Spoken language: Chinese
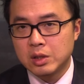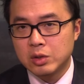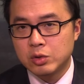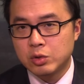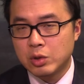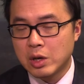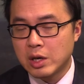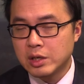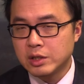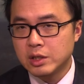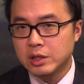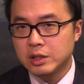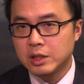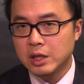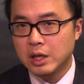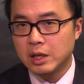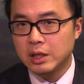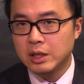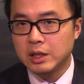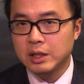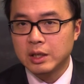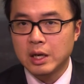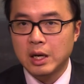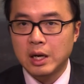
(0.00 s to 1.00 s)
全世界
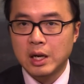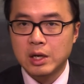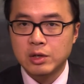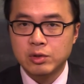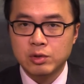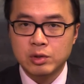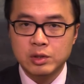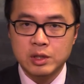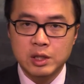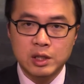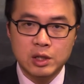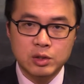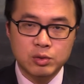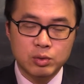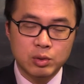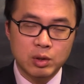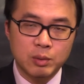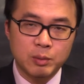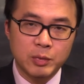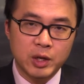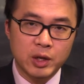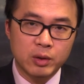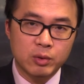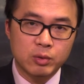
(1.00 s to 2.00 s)
应该来说，现在除了
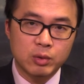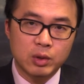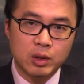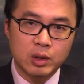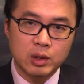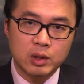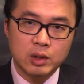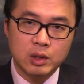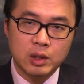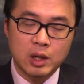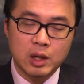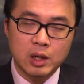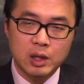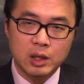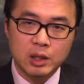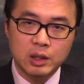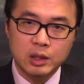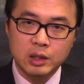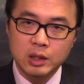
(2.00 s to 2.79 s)
美国啊，